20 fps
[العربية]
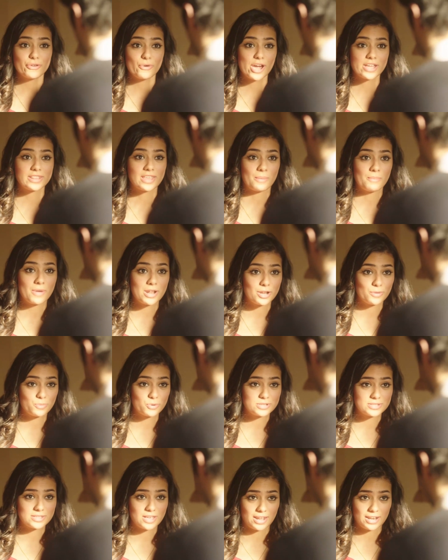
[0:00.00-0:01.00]
واحد عمال
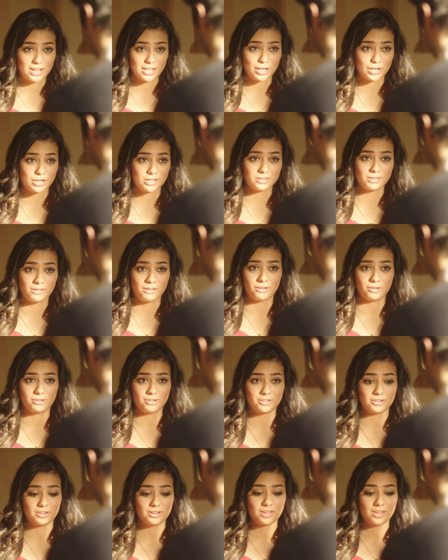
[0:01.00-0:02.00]
يبص عليا ليل نهار
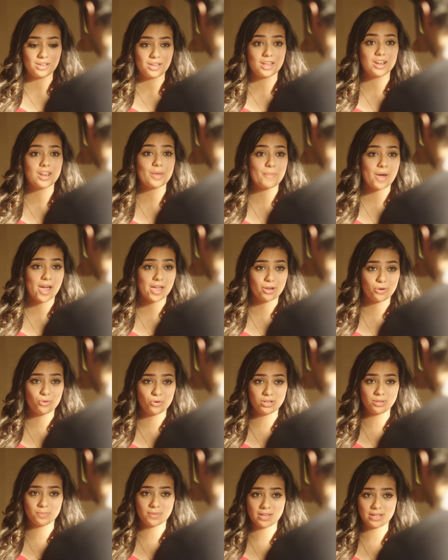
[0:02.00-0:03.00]
لما
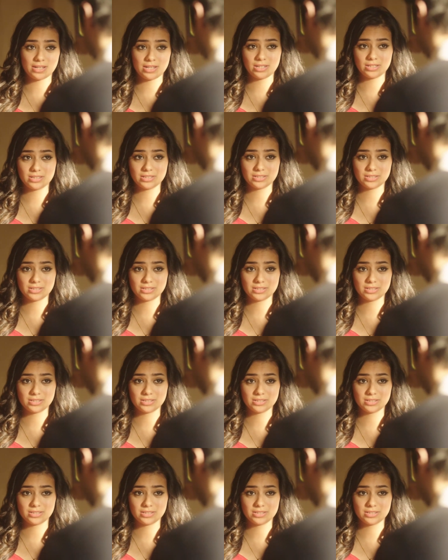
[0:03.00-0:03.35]
هياكلني بعينيه